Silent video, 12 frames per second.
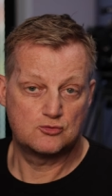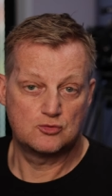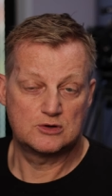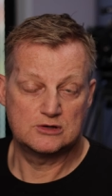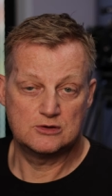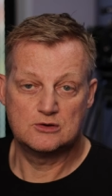
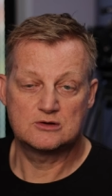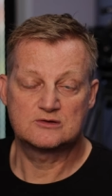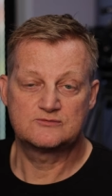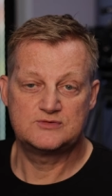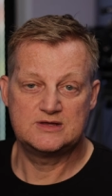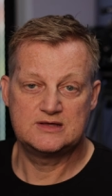Google
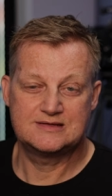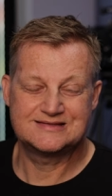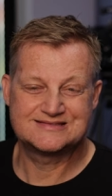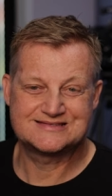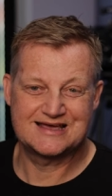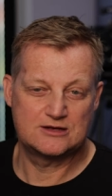irgendwie
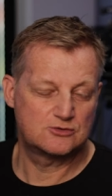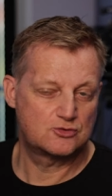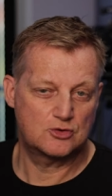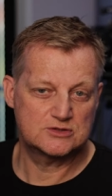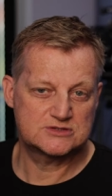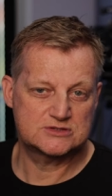seinen
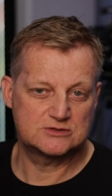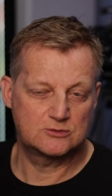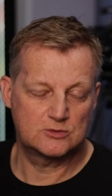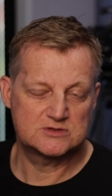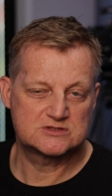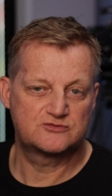
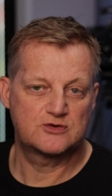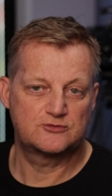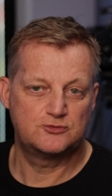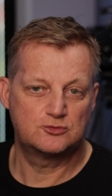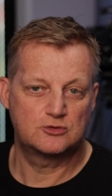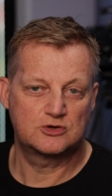kostenlos zur
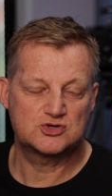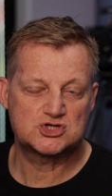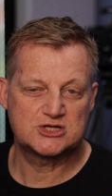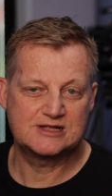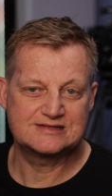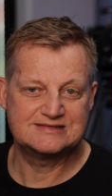Verfügung
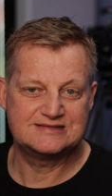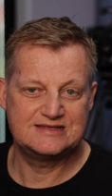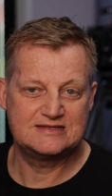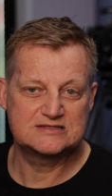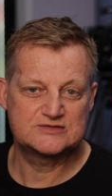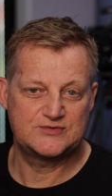gestellten
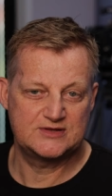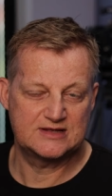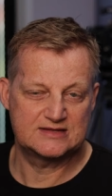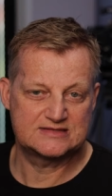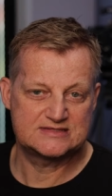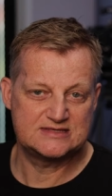Dienst
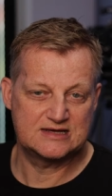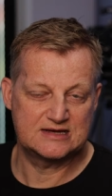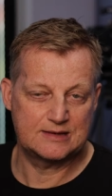finanzieren.